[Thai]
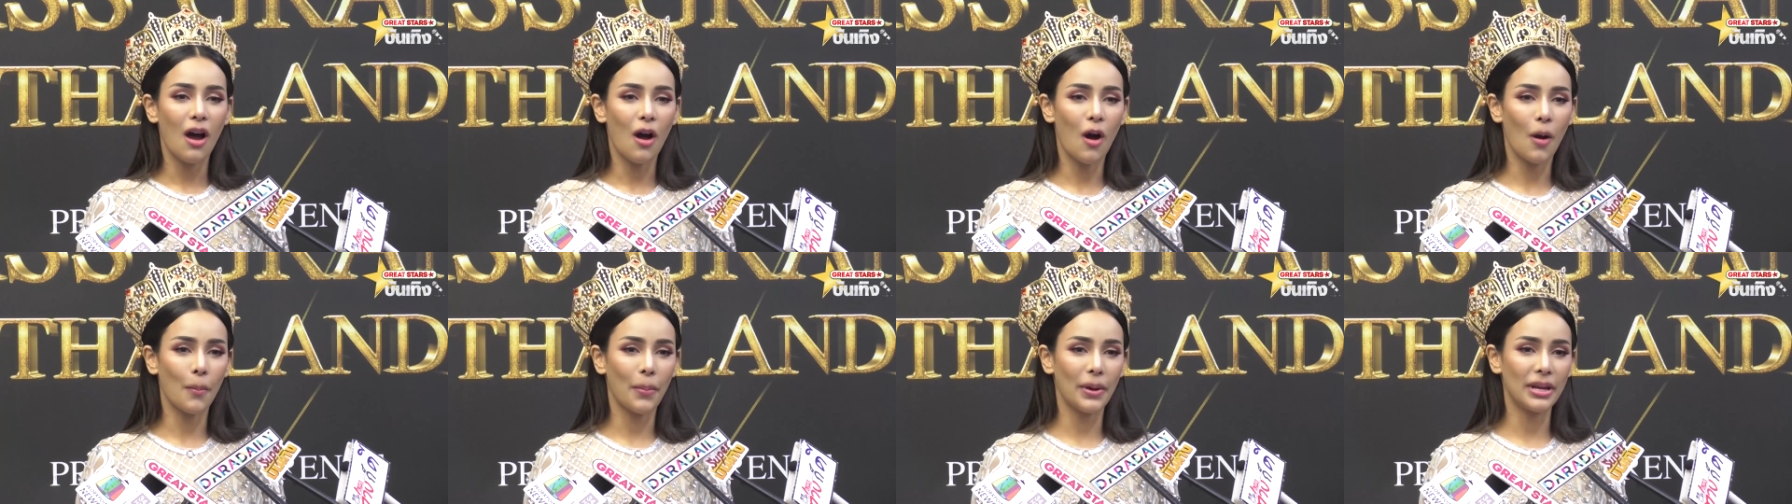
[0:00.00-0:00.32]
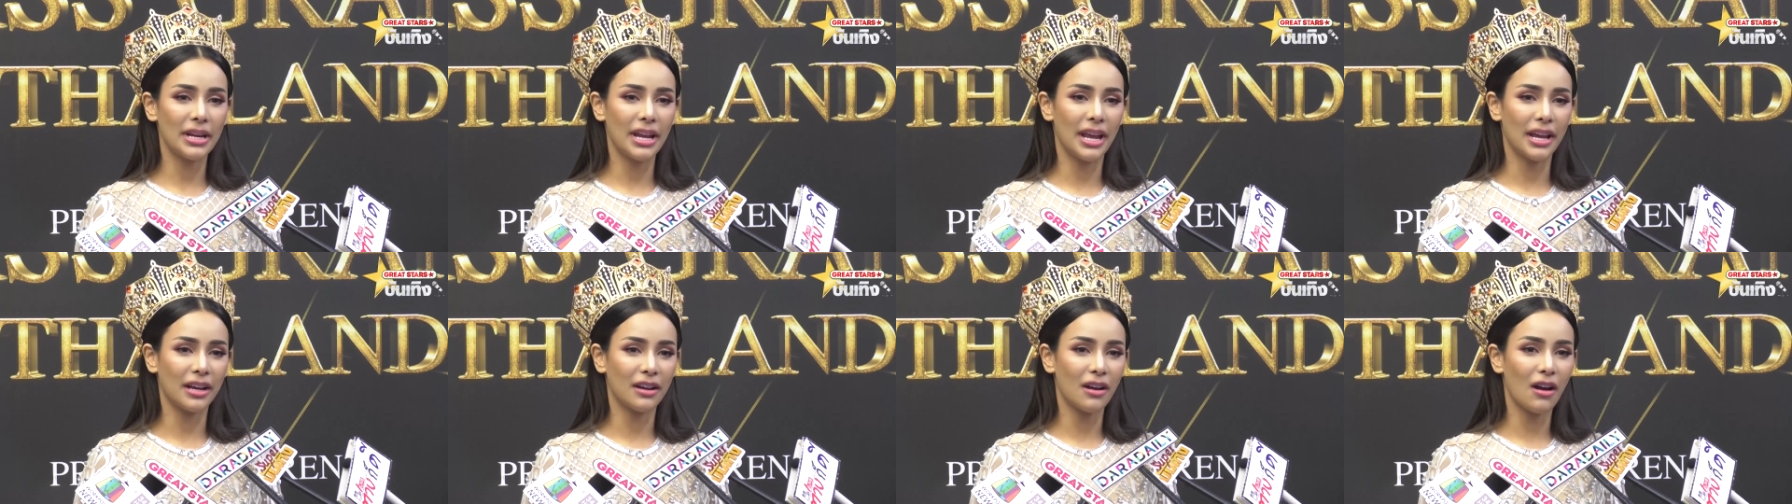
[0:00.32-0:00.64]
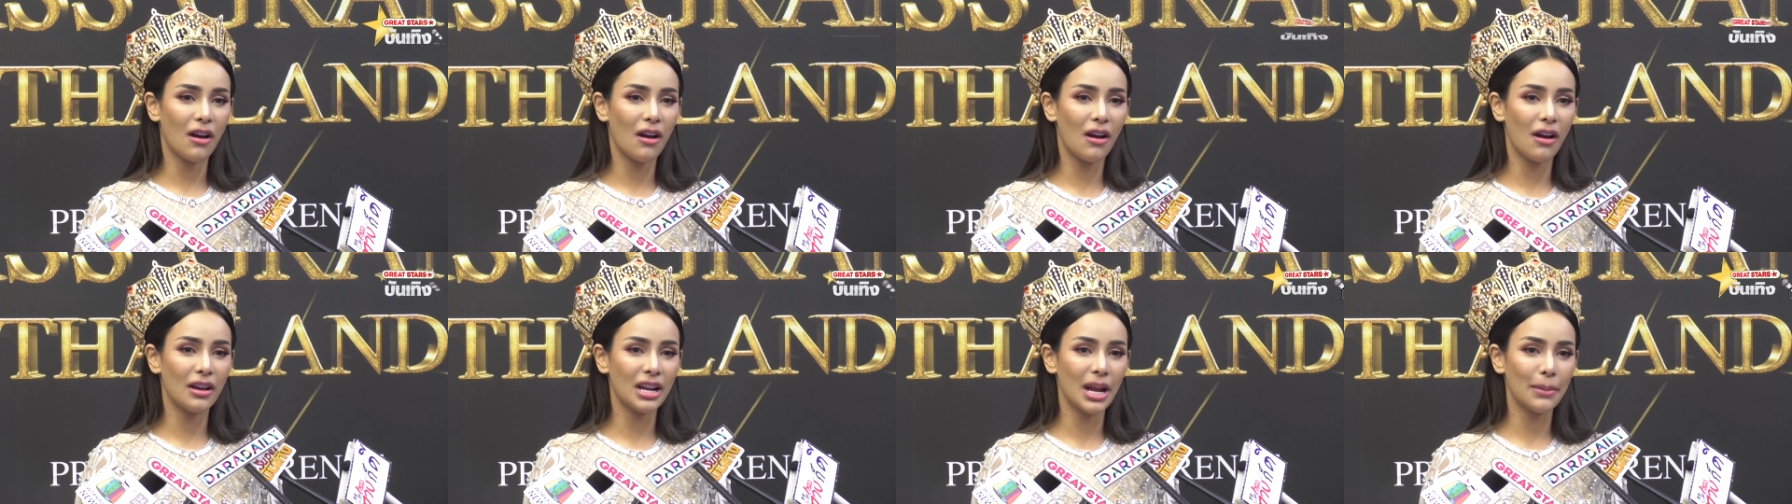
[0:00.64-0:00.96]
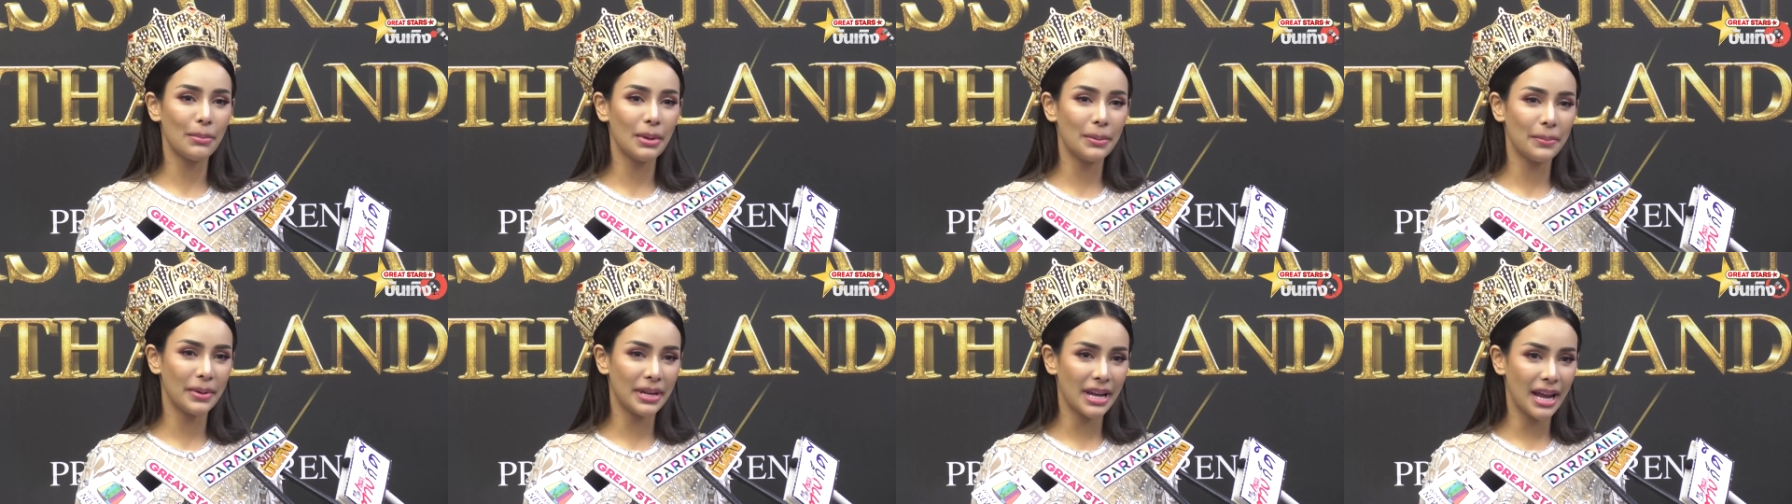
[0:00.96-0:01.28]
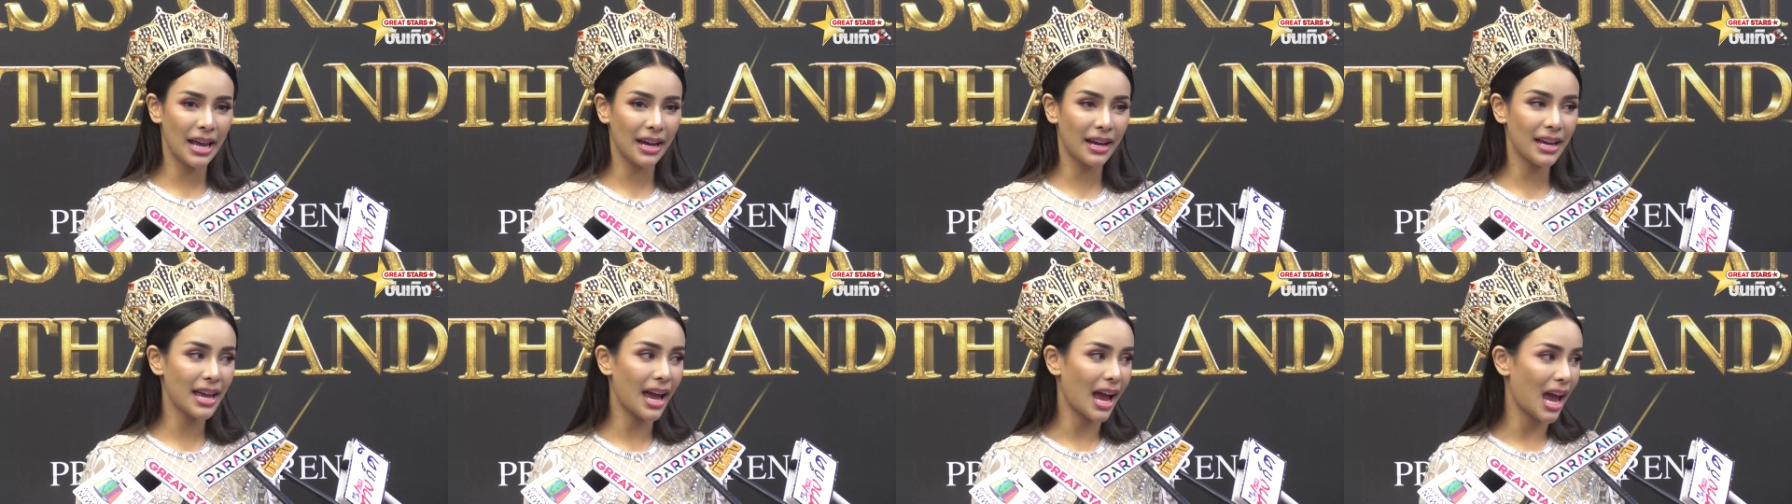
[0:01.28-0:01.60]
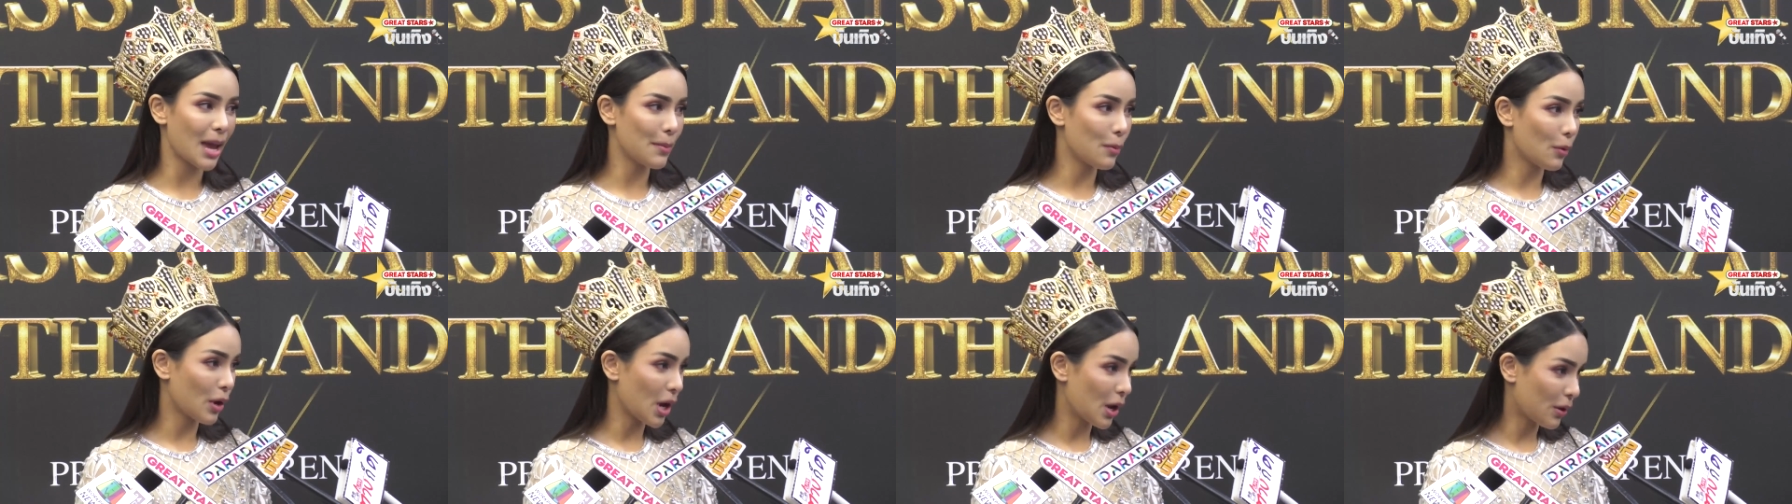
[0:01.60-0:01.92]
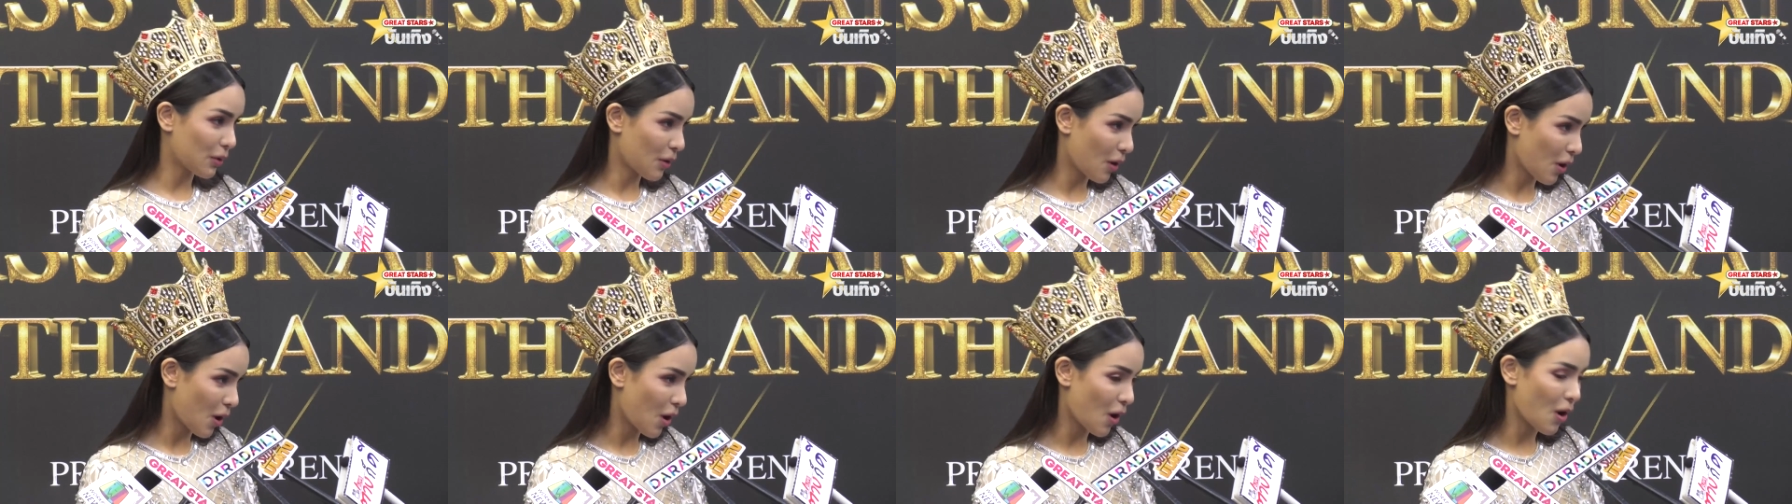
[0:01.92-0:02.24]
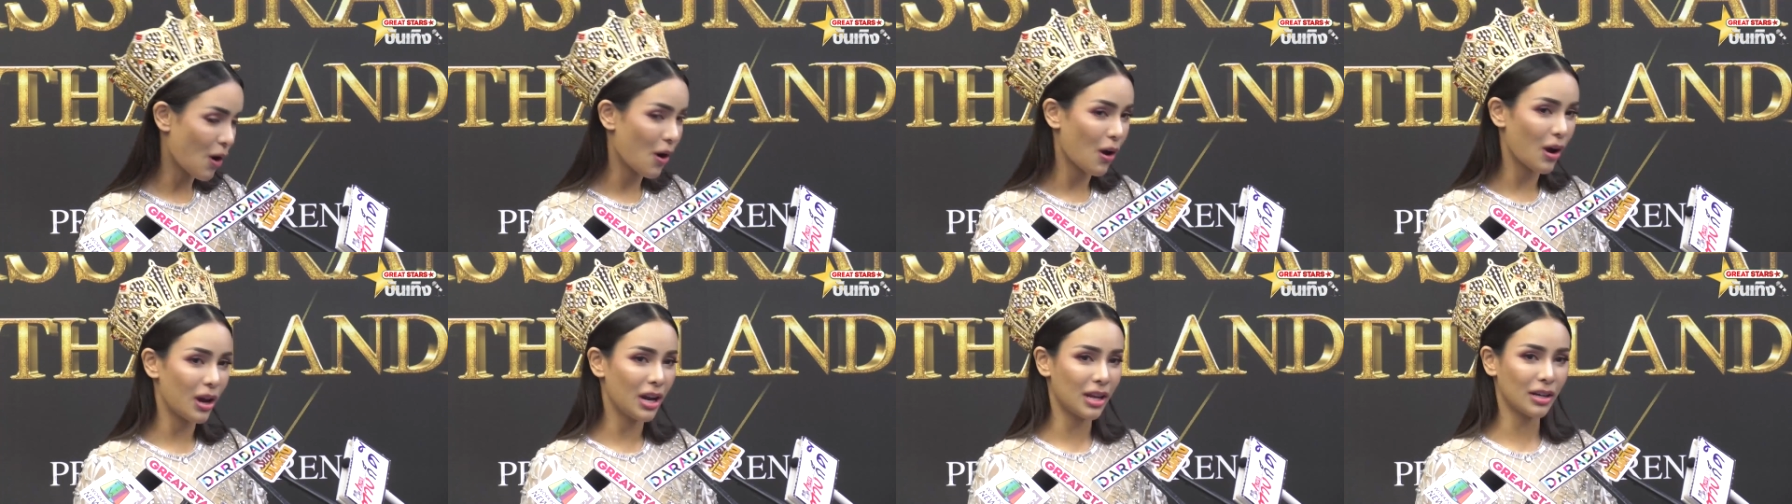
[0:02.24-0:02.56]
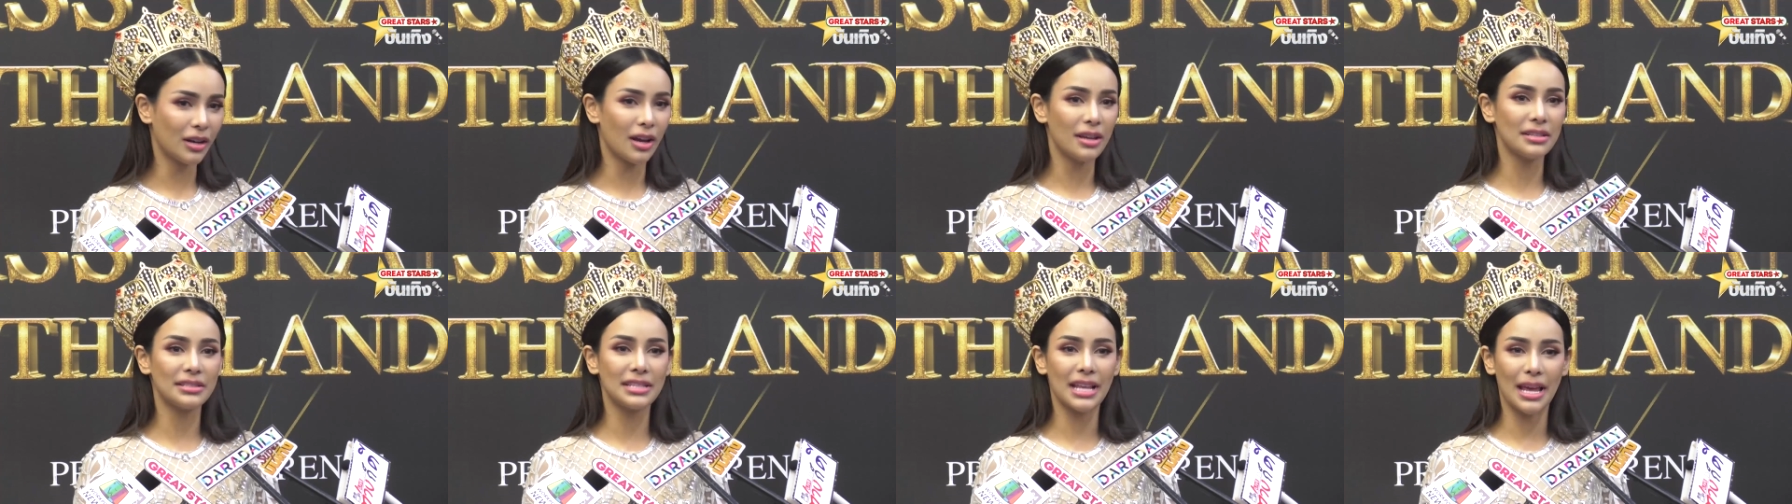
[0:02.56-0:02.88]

ออกไปไหนก็ถ้าเป็นไปได้ก็อยากให้พกแอลกอฮอล์แล้วก็